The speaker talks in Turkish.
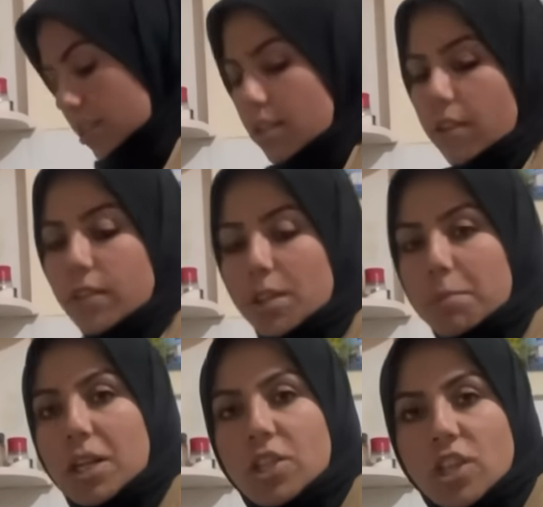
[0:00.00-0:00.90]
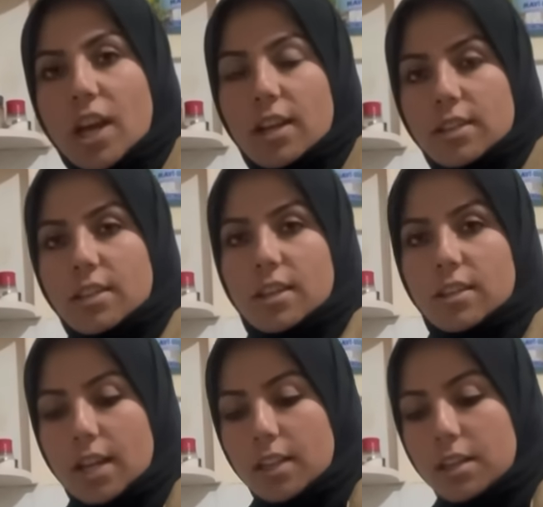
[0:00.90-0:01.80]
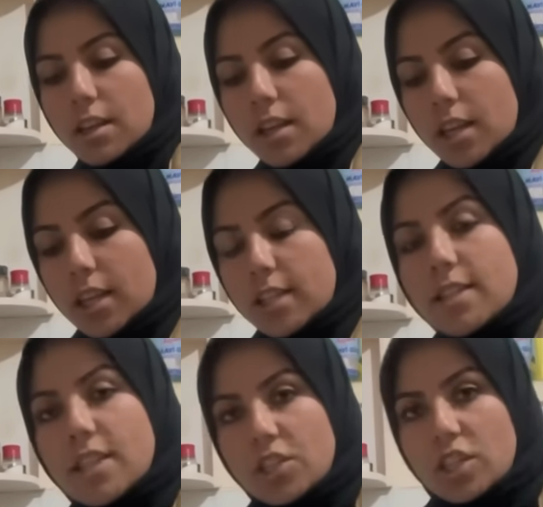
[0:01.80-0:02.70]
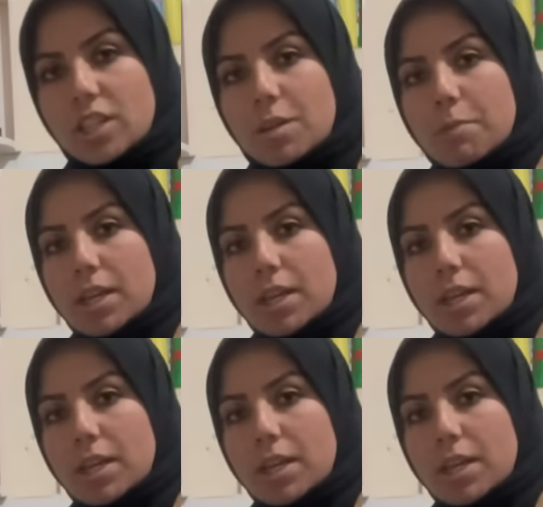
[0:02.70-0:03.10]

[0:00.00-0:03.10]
siz elinize bir eşya alırken hani e, izleyici kitlemeye